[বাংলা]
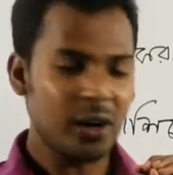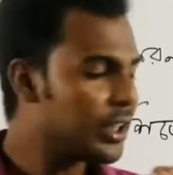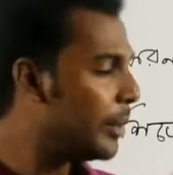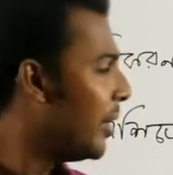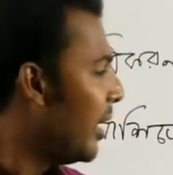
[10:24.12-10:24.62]

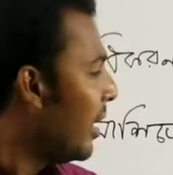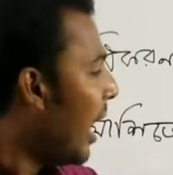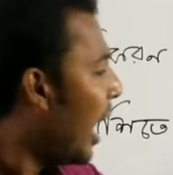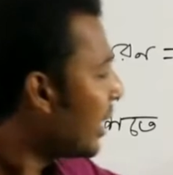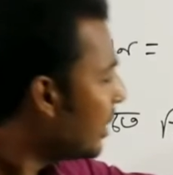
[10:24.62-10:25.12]
অতএব
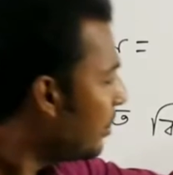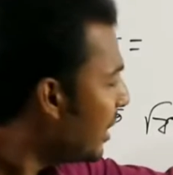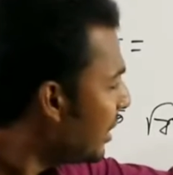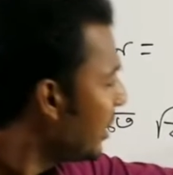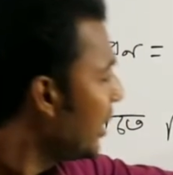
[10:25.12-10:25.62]
আশি
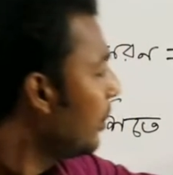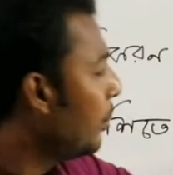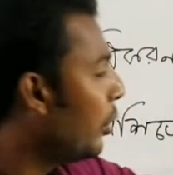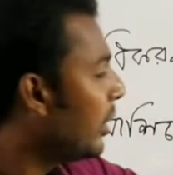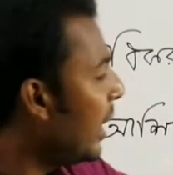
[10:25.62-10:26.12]
বিষ
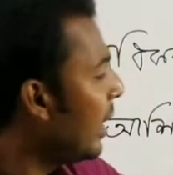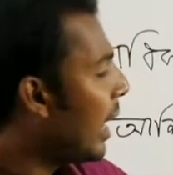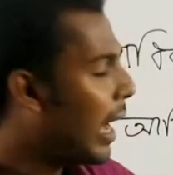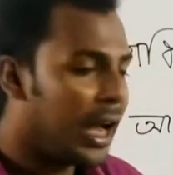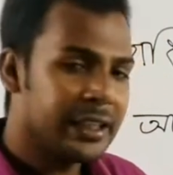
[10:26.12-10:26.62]
বলতে
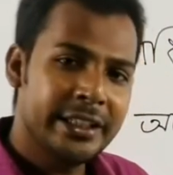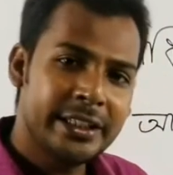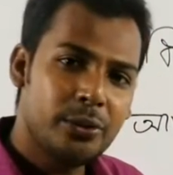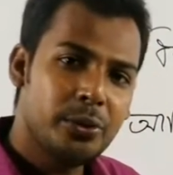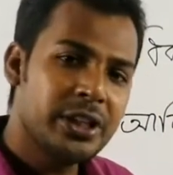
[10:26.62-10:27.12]

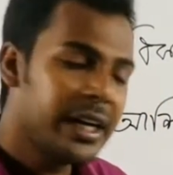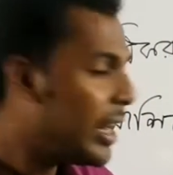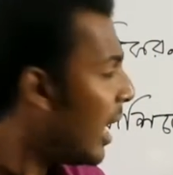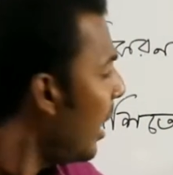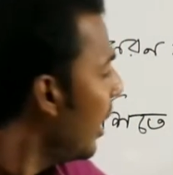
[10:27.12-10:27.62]
আশিকেও বোঝায়
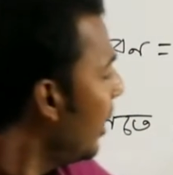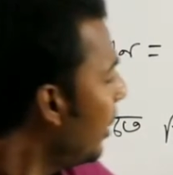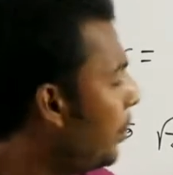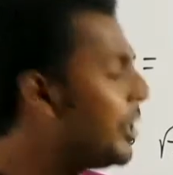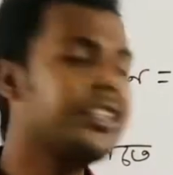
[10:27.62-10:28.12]
না
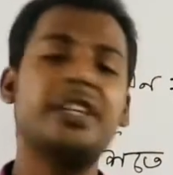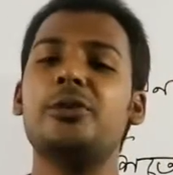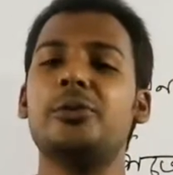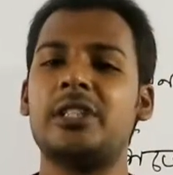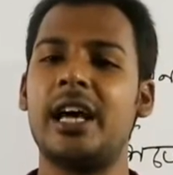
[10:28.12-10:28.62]

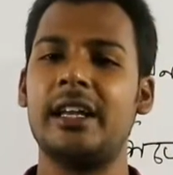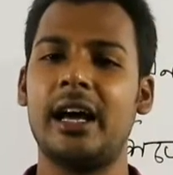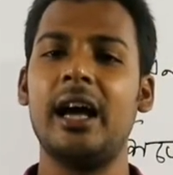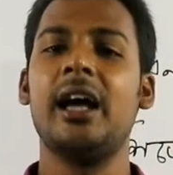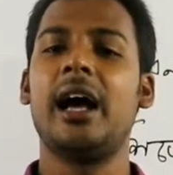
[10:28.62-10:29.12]
বিষকেও বোঝায়
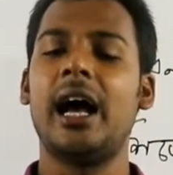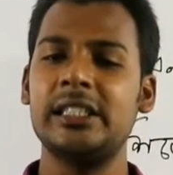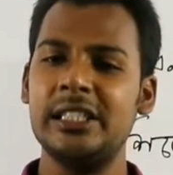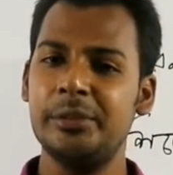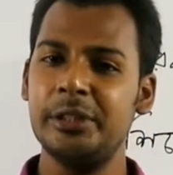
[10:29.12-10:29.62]
না
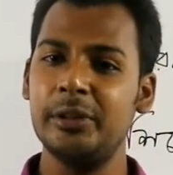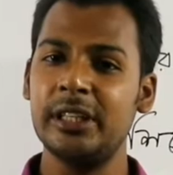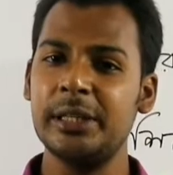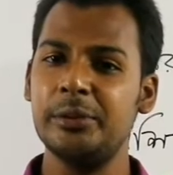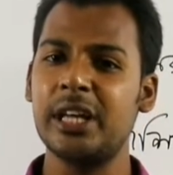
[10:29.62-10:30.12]
আশি বিশ
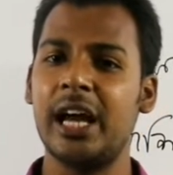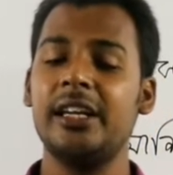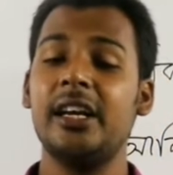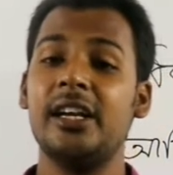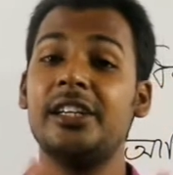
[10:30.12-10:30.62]
বলতে কি
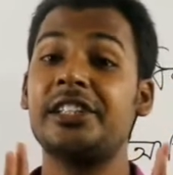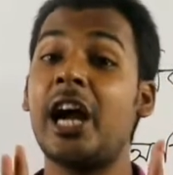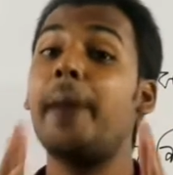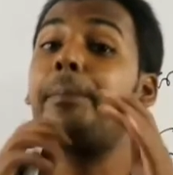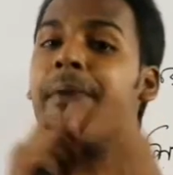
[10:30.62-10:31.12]
বোঝায়
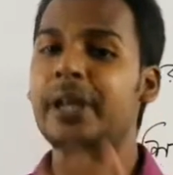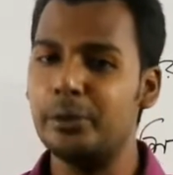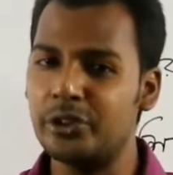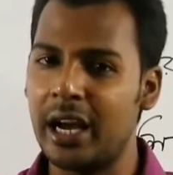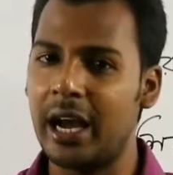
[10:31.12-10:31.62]
সাপকে
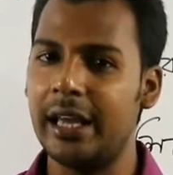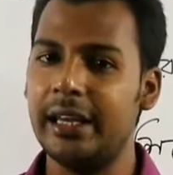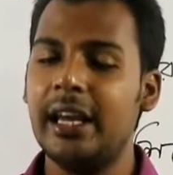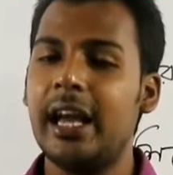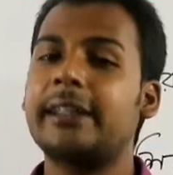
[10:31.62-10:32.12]
বোঝায়
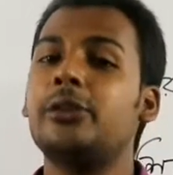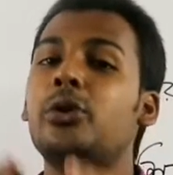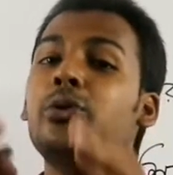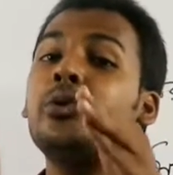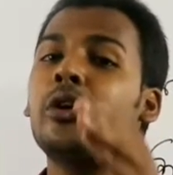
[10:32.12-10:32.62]
একটা
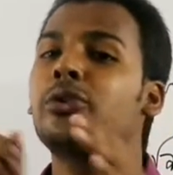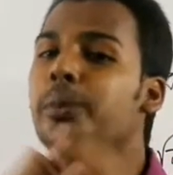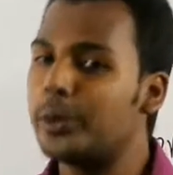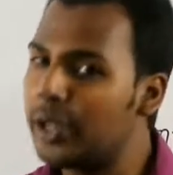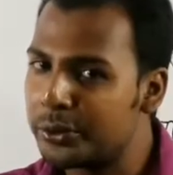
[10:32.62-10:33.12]
নতুন অর্থ
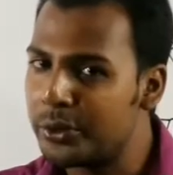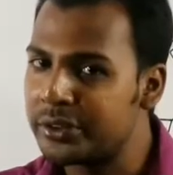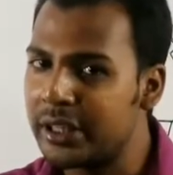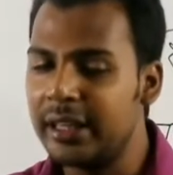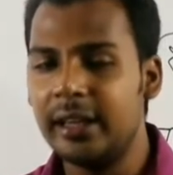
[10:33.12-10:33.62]
প্রদান
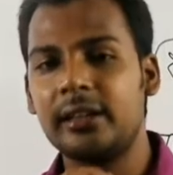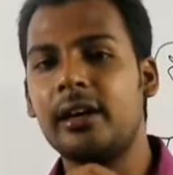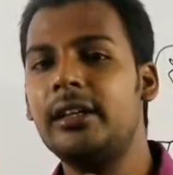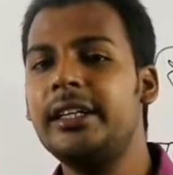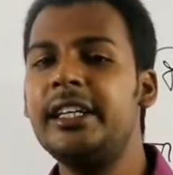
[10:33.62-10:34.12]
করছে
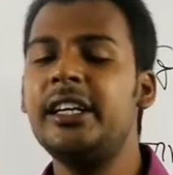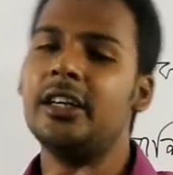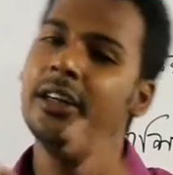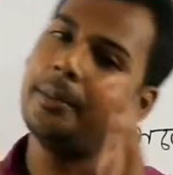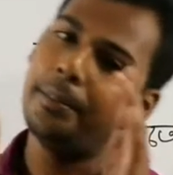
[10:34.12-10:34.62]
তাহলে এটি
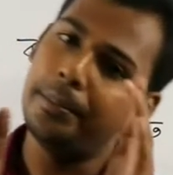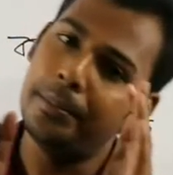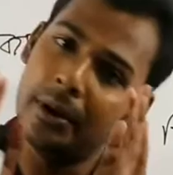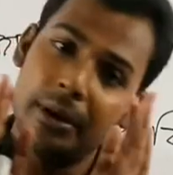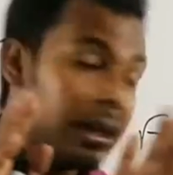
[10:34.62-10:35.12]

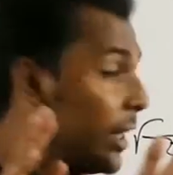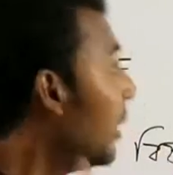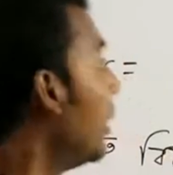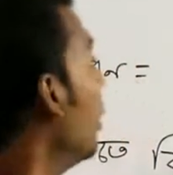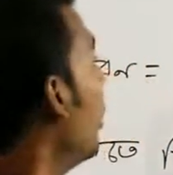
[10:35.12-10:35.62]
কি